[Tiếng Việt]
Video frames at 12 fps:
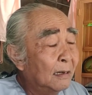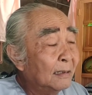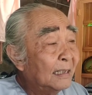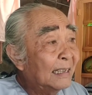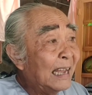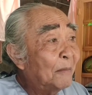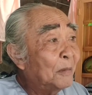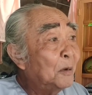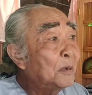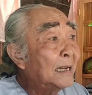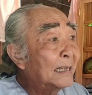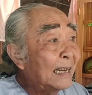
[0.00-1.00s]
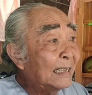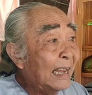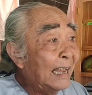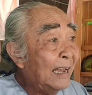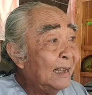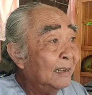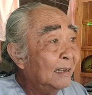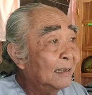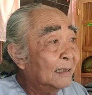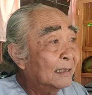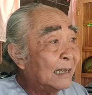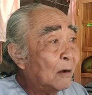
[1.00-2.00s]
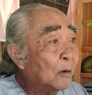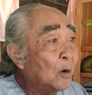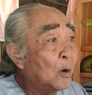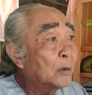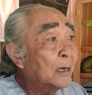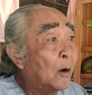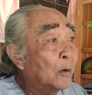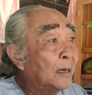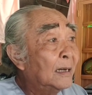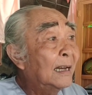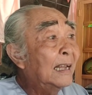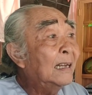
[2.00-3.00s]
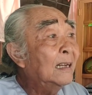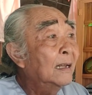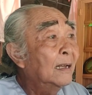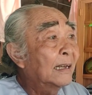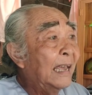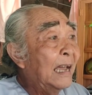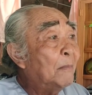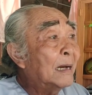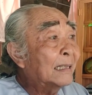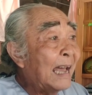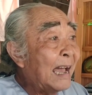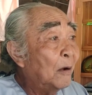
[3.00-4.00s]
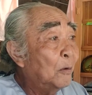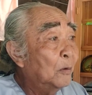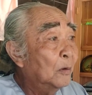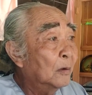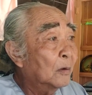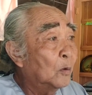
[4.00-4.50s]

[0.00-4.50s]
nước Việt Nam thiếu gì trai trẻ sao cô dội đi lấy kẻ ba tàu